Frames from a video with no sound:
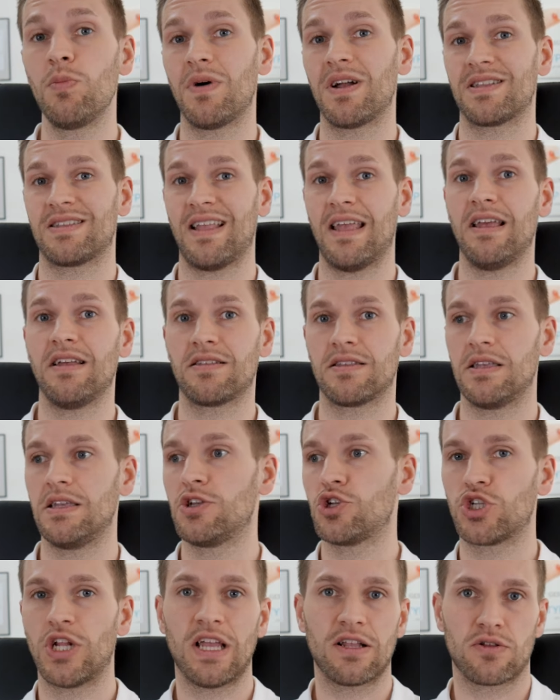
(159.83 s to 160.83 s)
man denkt,
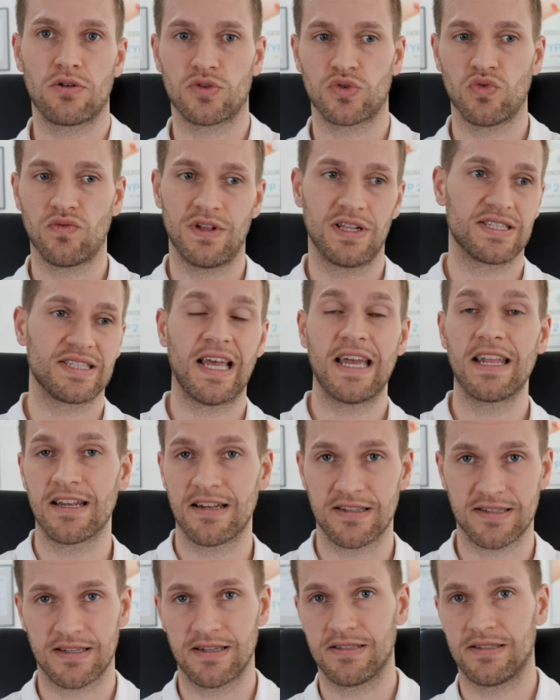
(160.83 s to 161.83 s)
ich stecke doch so viel Zeit in
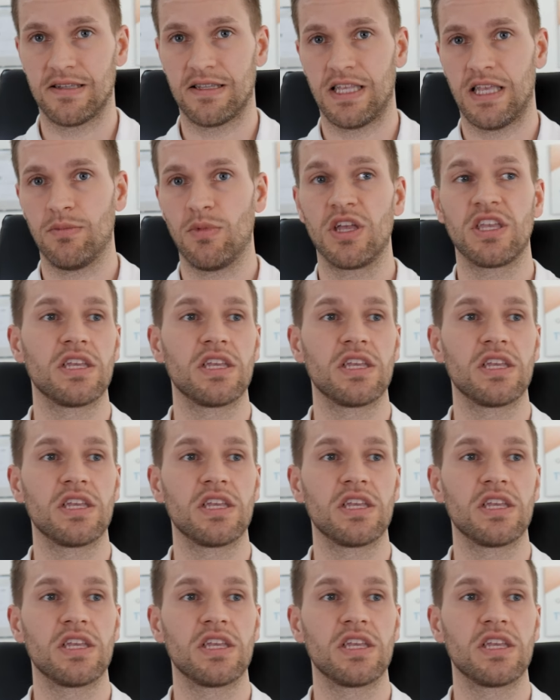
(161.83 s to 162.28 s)
das ganze Thema,